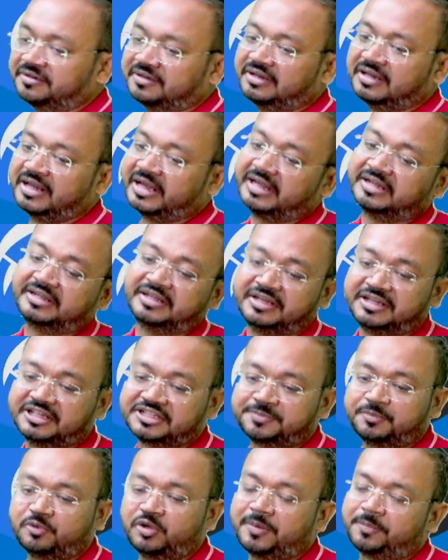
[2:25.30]
लगे थे
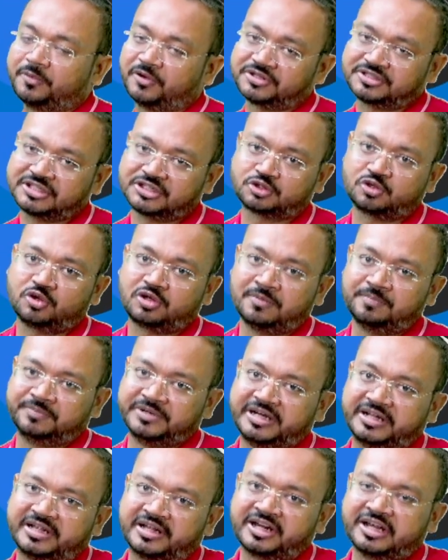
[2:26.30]
इस पूरे प्रोसेस को
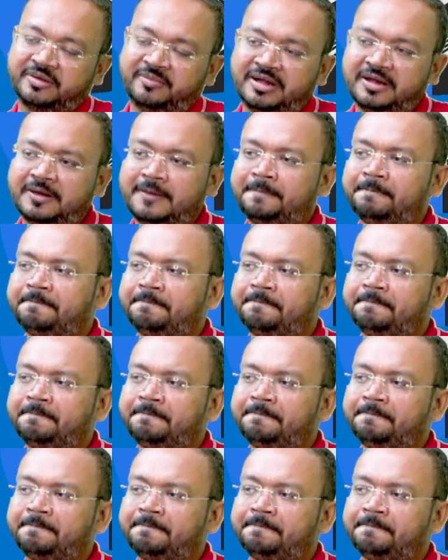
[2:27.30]
कंप्लीट करने में